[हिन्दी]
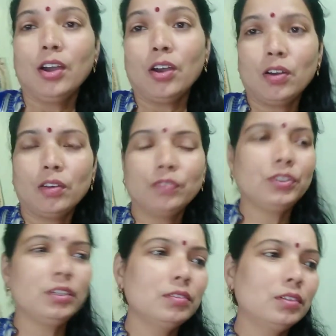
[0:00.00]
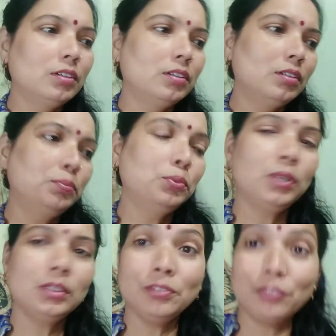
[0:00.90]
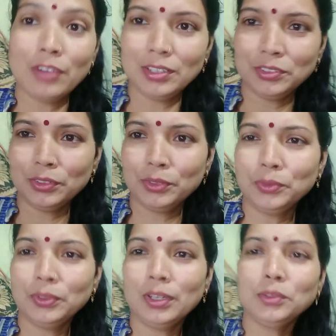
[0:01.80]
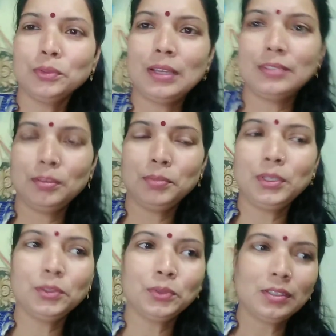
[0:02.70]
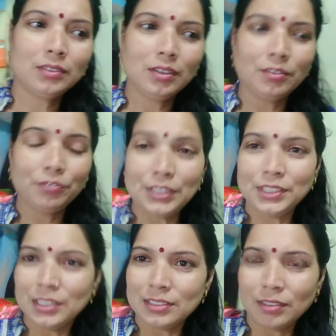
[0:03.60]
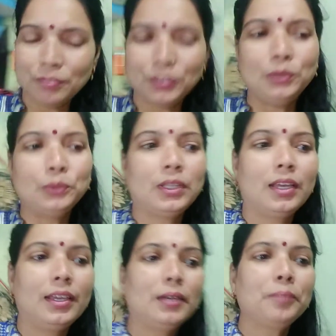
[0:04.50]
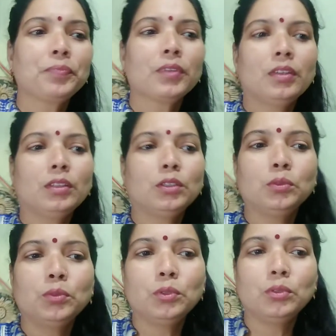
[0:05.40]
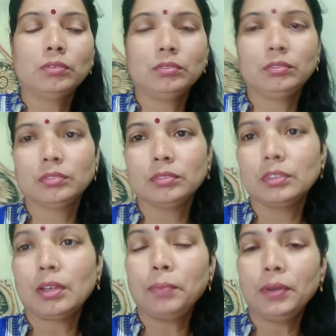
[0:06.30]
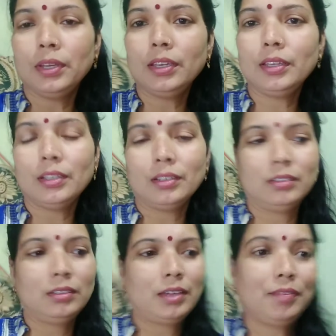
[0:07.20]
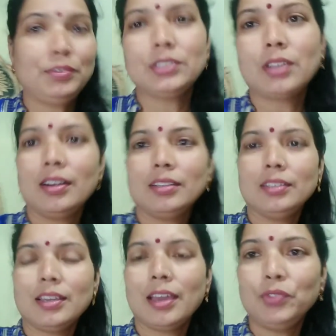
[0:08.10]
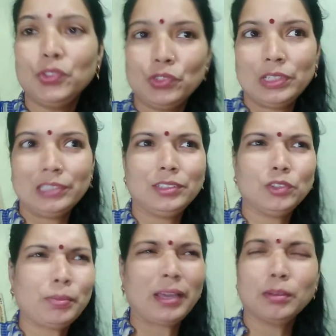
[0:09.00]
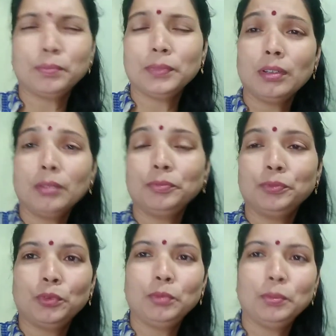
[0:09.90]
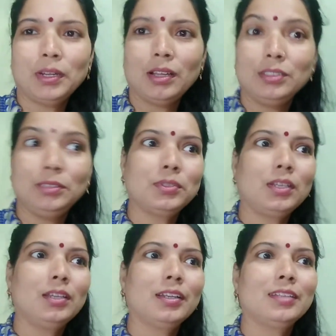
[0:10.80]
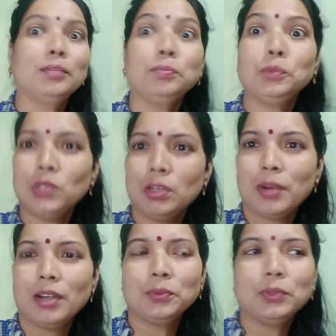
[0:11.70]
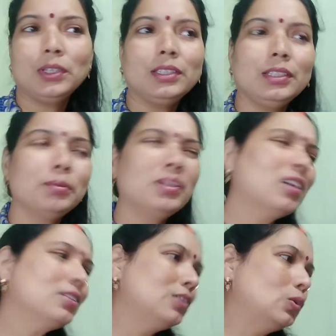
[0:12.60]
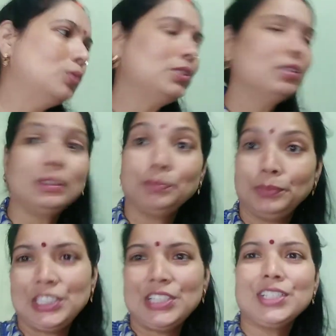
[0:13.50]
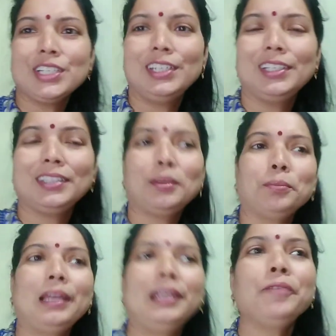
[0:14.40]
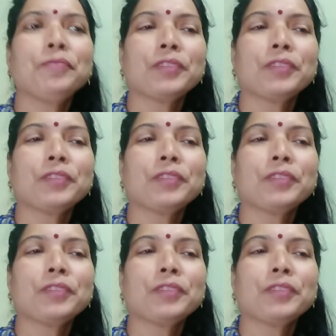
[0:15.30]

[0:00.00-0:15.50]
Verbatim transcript: और फिर पूरा दिन फास्ट रखो ना तो वैसे भी थोड़ा सा वीकनेस सा फील होता है ना तो वो कपड़े हैवी साड़ी हैवी ज्वेलरी और मेकअप ना वो भी बड़ा अजीब सा लग रहा था पूजा पाठ हो गई थी तो मैंने कहा चलो अभी इसे चेंज कर लेते हैं पहले